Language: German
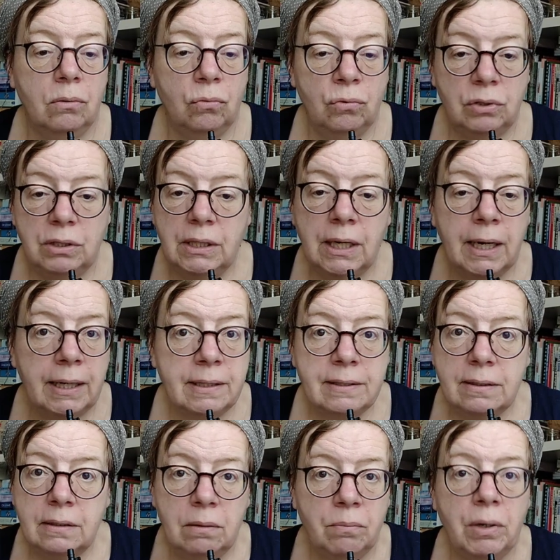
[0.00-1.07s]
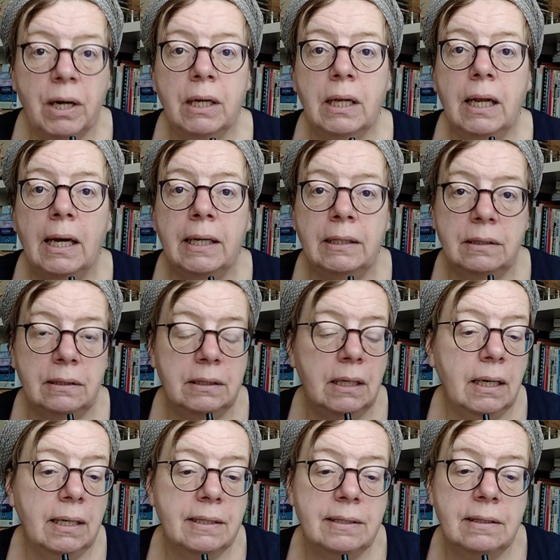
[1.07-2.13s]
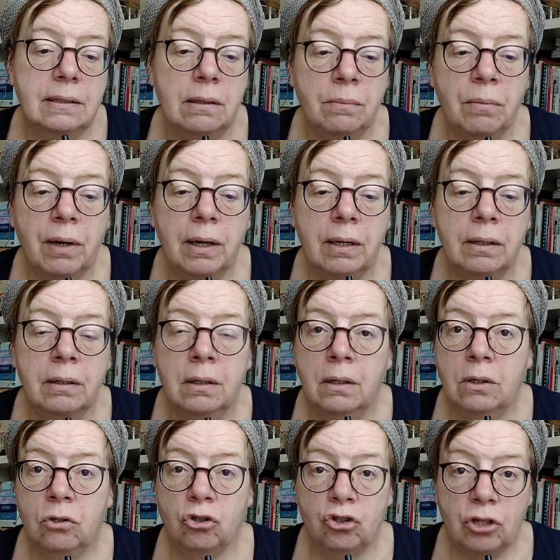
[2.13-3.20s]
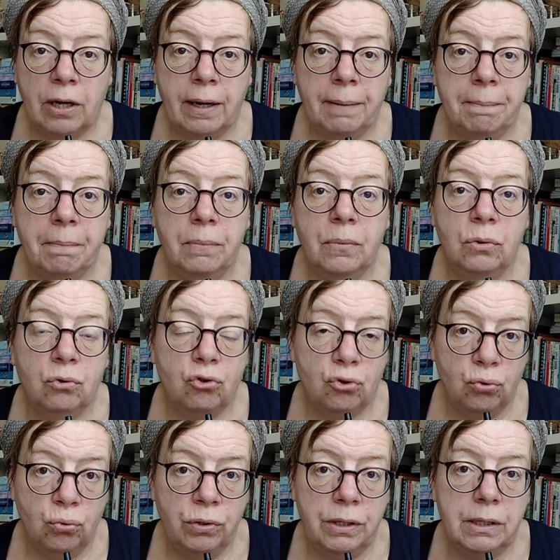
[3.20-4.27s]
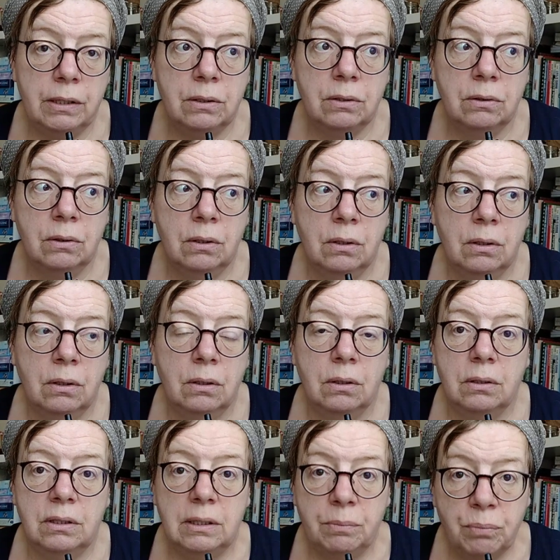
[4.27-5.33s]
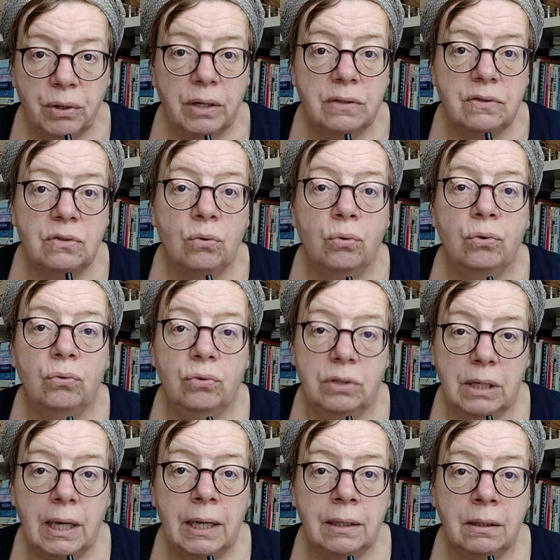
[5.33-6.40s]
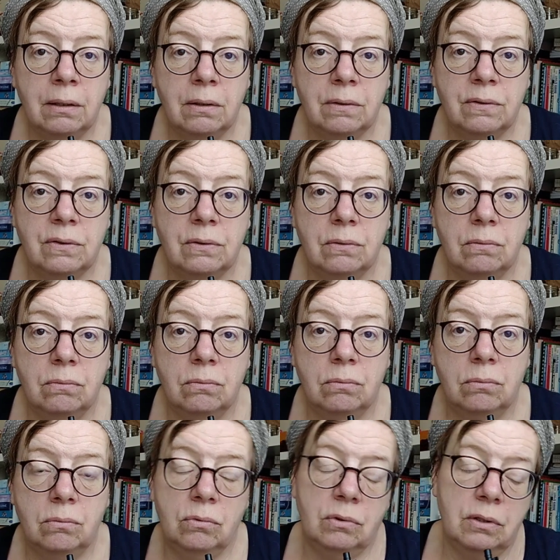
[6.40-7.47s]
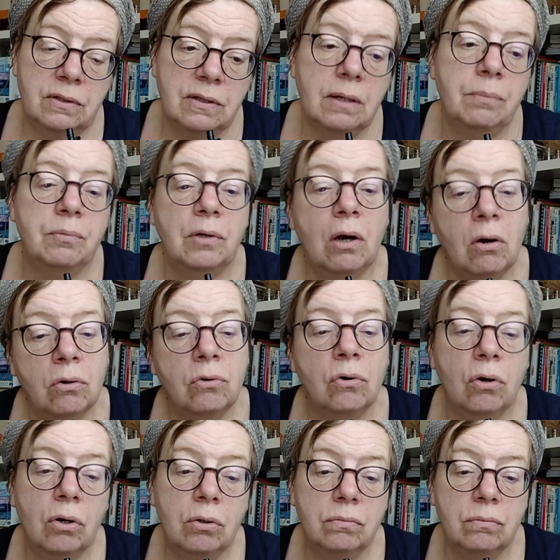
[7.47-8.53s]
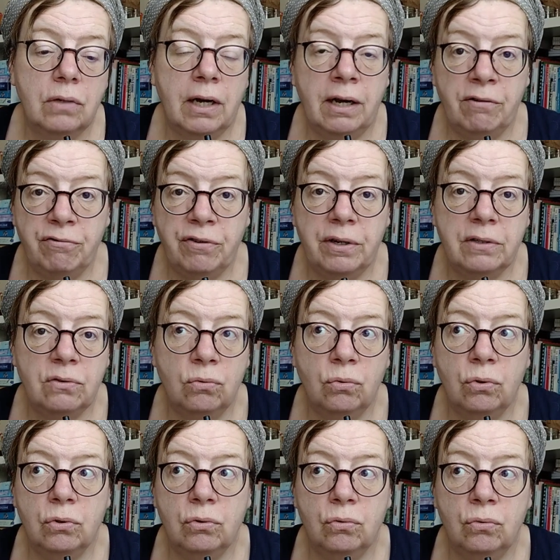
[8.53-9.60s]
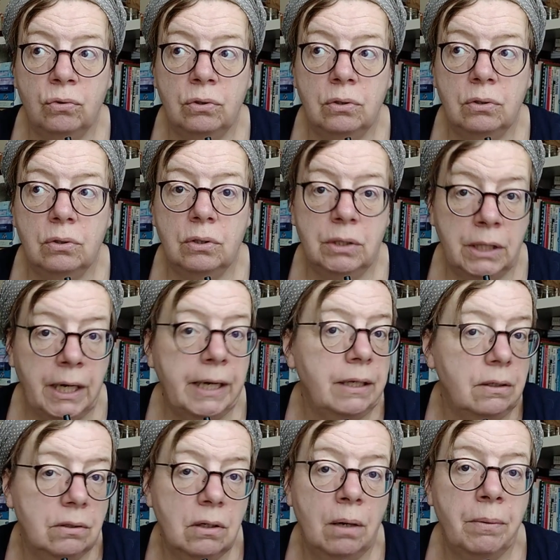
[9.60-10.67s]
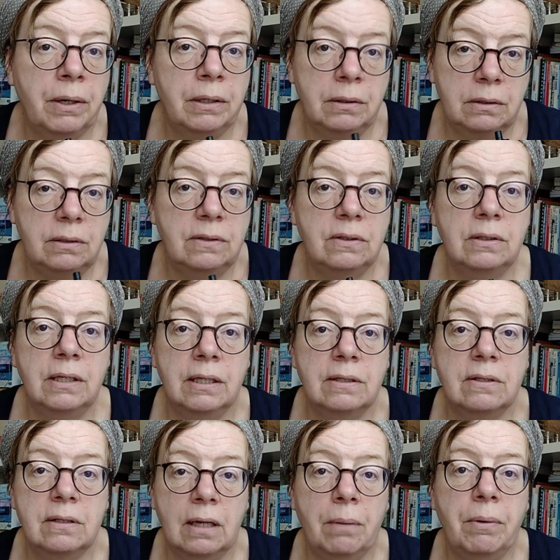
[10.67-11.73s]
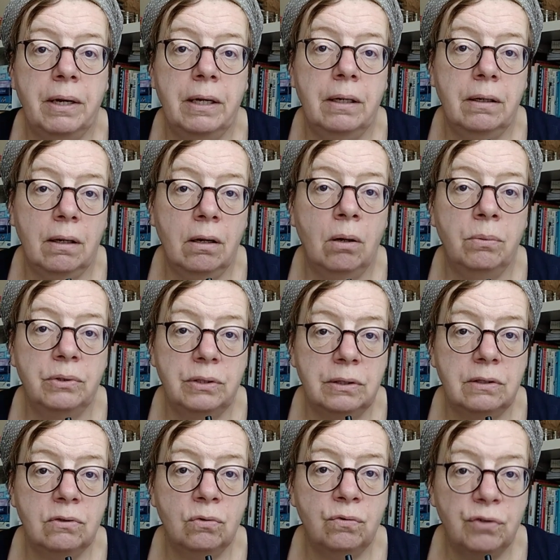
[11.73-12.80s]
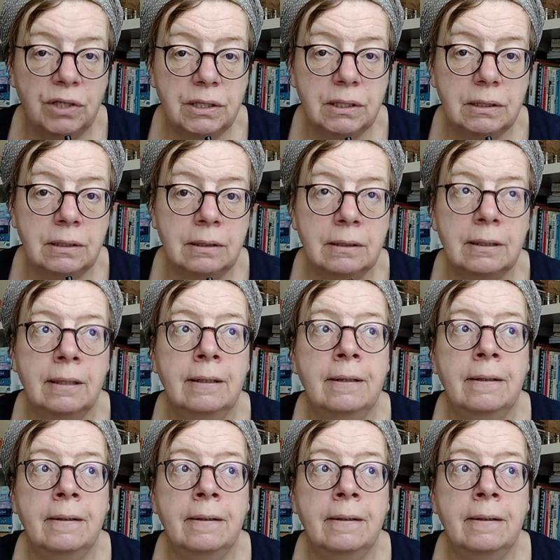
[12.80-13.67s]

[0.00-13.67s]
Und die heißen immer gleich. Die heißen immer Scham, Schuld, Depression und Angst. Es gibt auch noch Eifersucht und Neid, aber die sind jetzt dabei, glaube ich, nicht so wichtig.